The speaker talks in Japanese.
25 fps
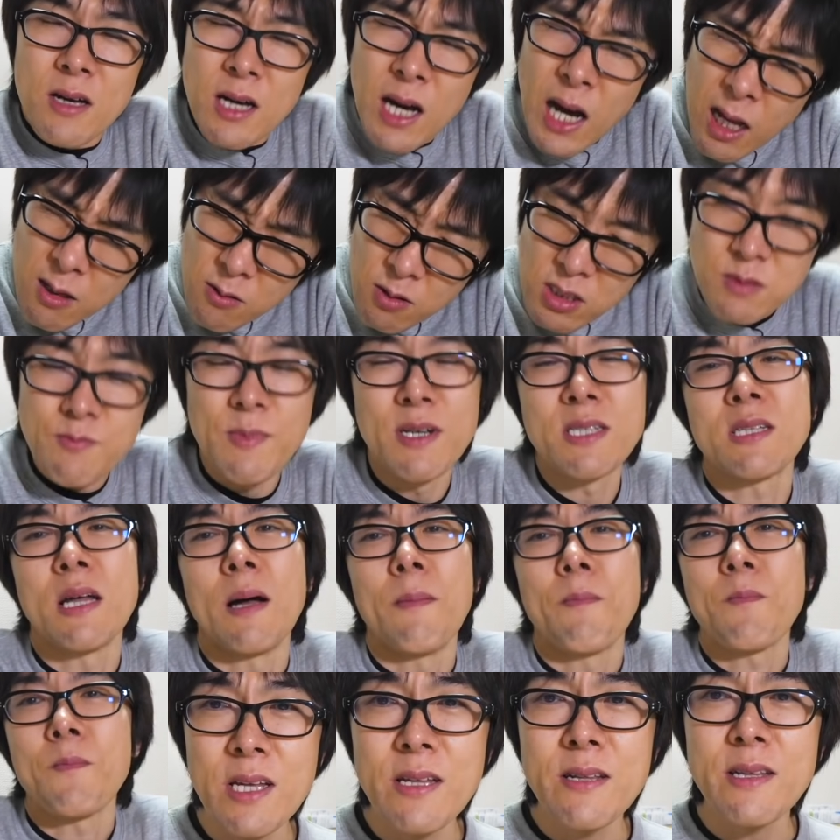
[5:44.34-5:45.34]
ガードしまし
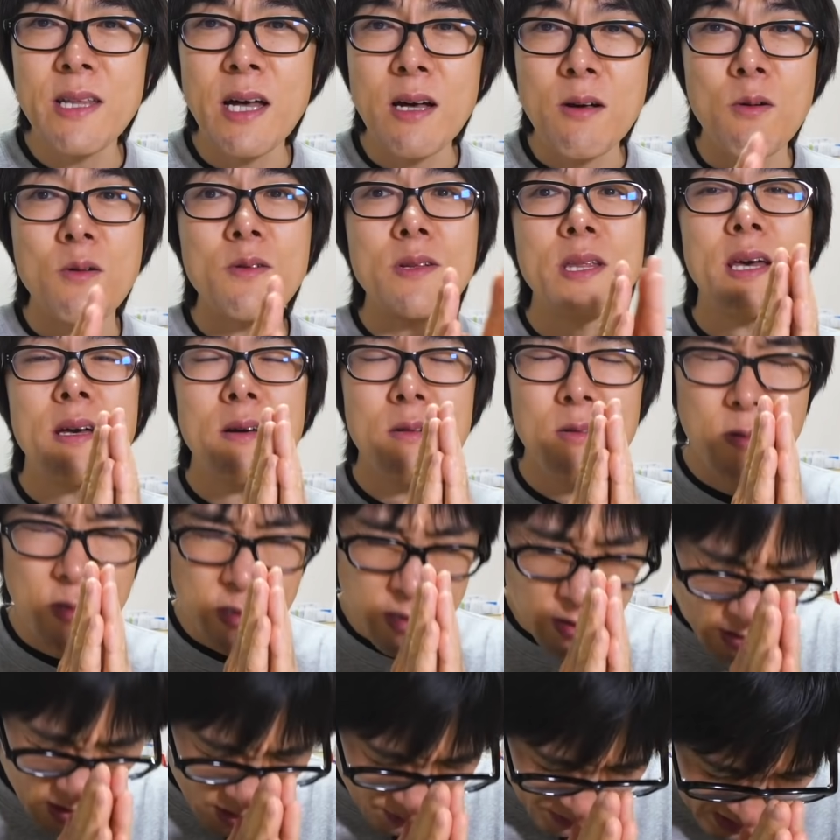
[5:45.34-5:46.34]
た。一旦ここで
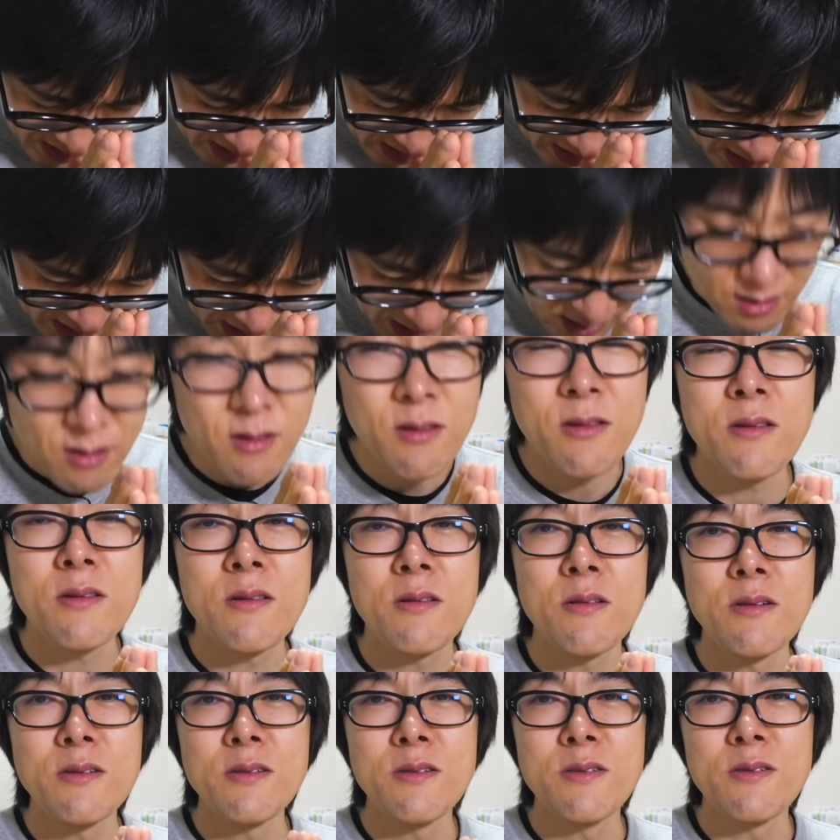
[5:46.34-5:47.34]
ごちそうさまでした。
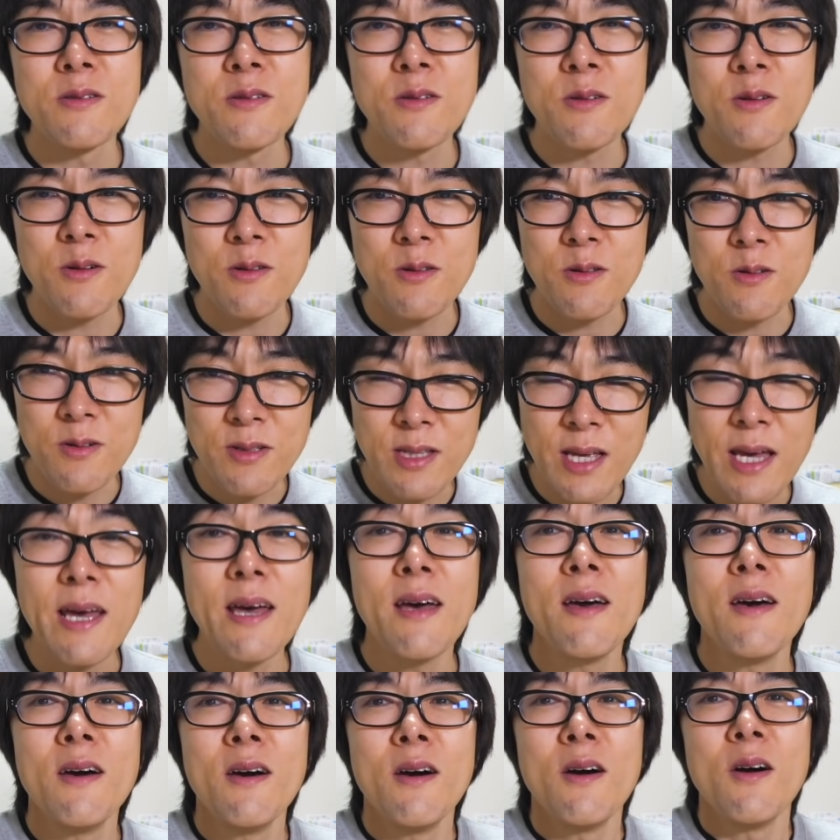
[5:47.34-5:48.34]
ということ
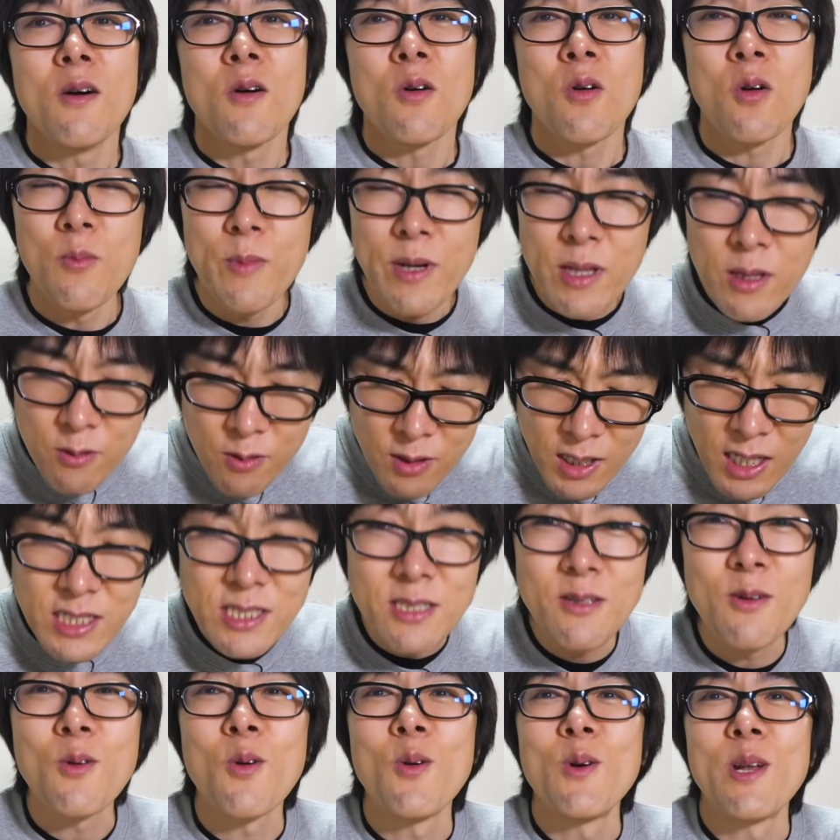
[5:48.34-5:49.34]
で、コメント返
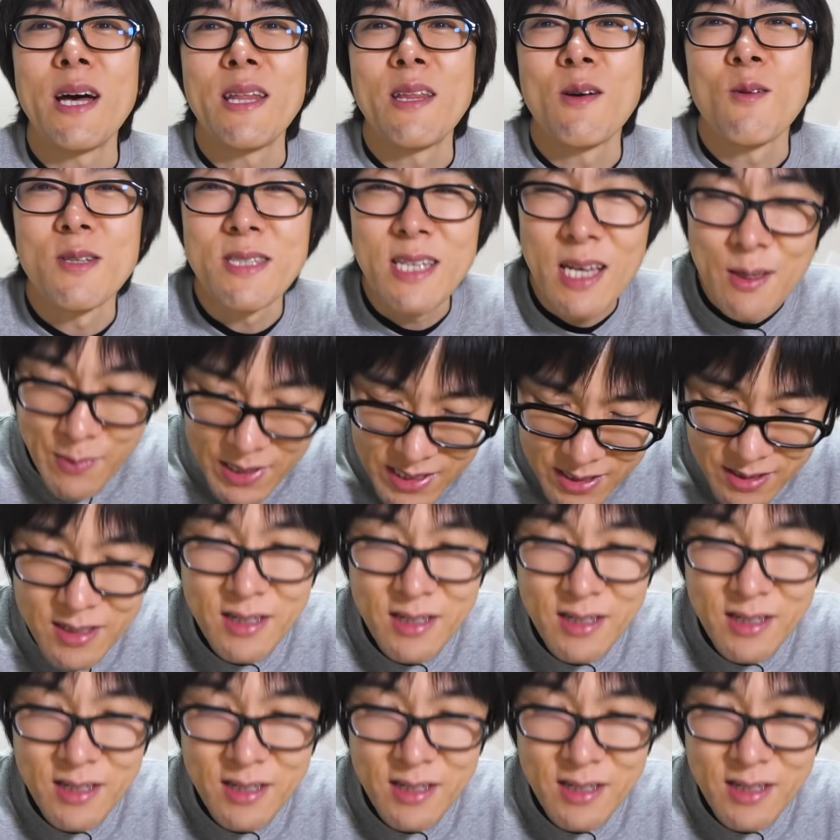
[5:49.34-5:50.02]
しのコーナーでございま